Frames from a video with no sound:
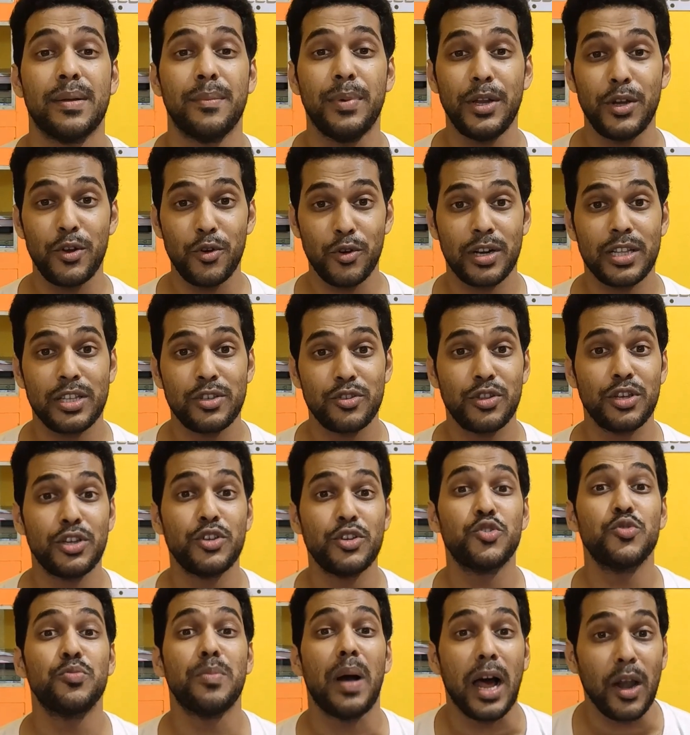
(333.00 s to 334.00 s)
ভিডিওটা যদি
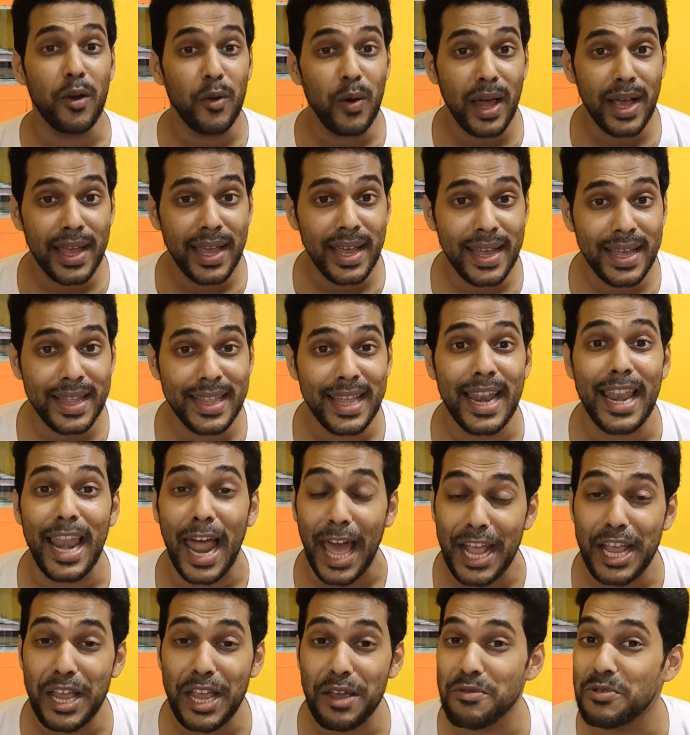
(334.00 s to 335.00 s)
কিছু ভালো লাগে
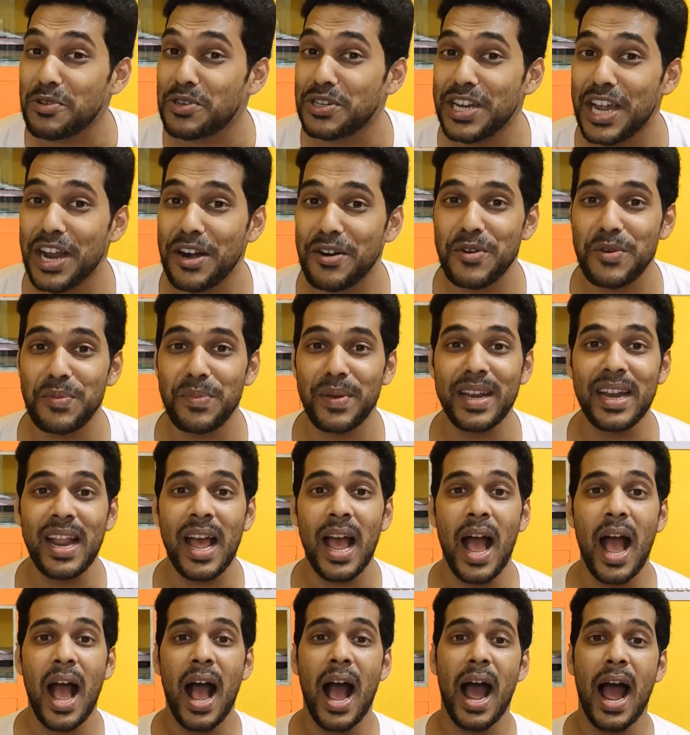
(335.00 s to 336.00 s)
লাইক এবং শেয়ার করবেন
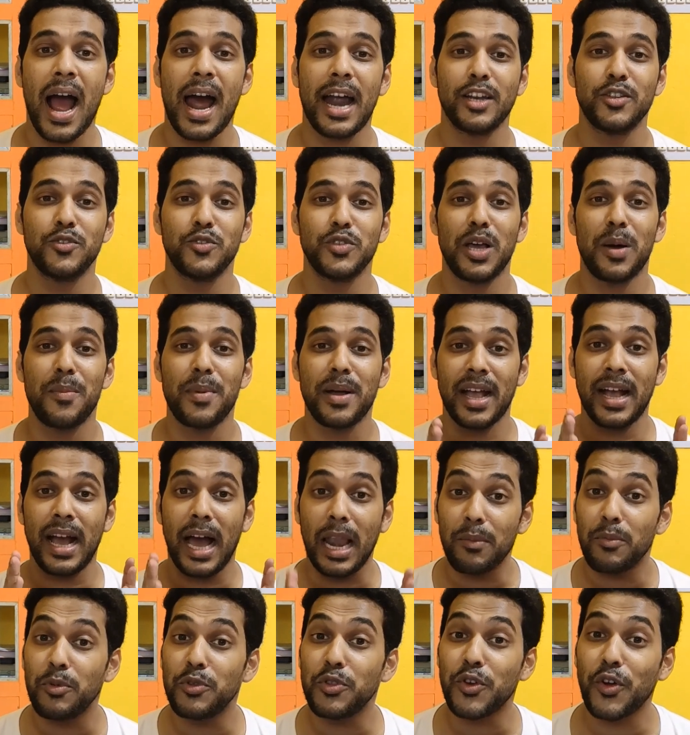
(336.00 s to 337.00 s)
আর যদি আমাকে
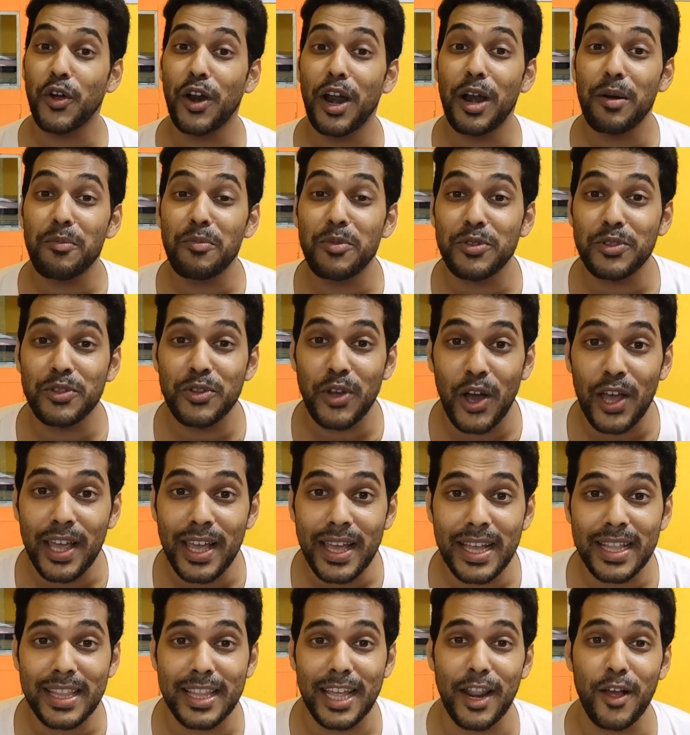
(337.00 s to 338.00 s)
গালমন্দ করার মন হয়
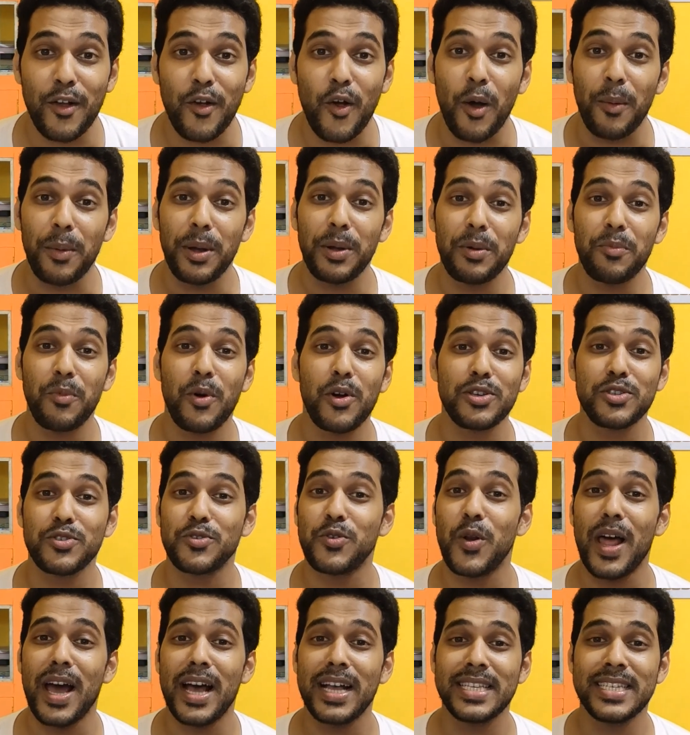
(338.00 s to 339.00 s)
তাহলে কমেন্ট বক্স
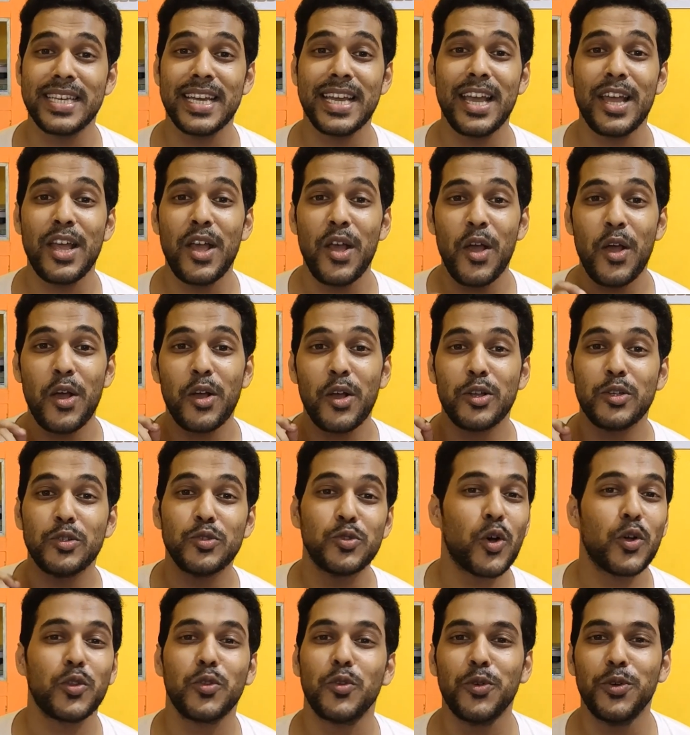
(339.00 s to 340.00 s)
খোলা আছে
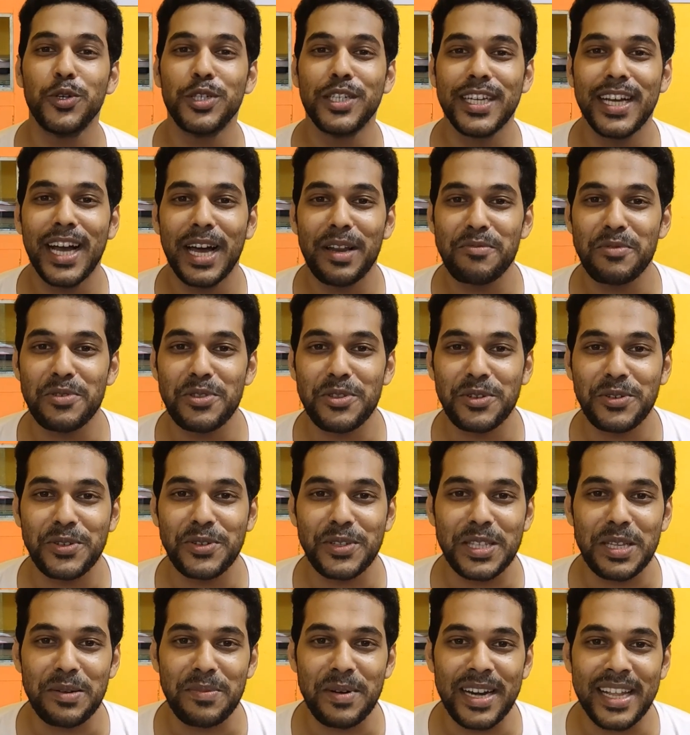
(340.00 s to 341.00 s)
যত খুশি গালমন্দ
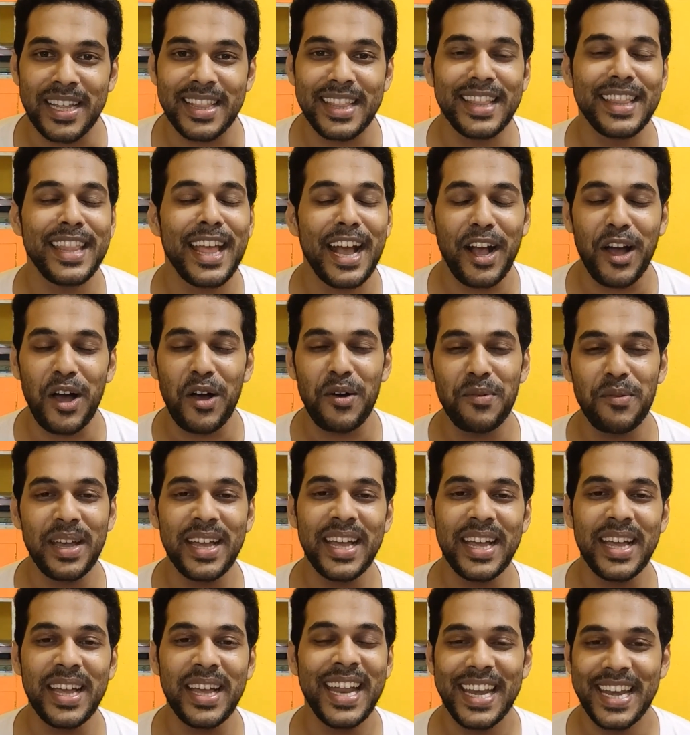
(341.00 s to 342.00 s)
করতে পারেন দেখা হবে
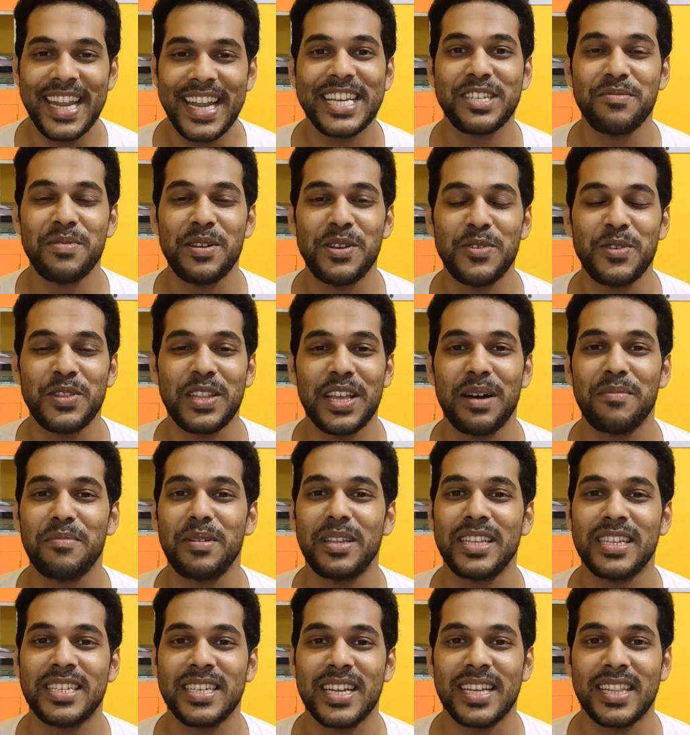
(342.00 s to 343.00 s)
নেক্সট ভিডিওতে
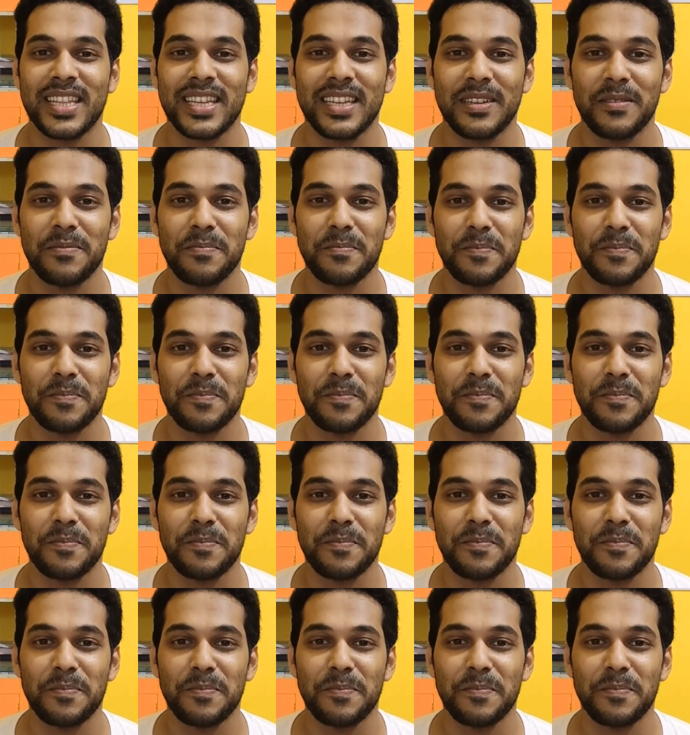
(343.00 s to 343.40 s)
আপনাদের সাথে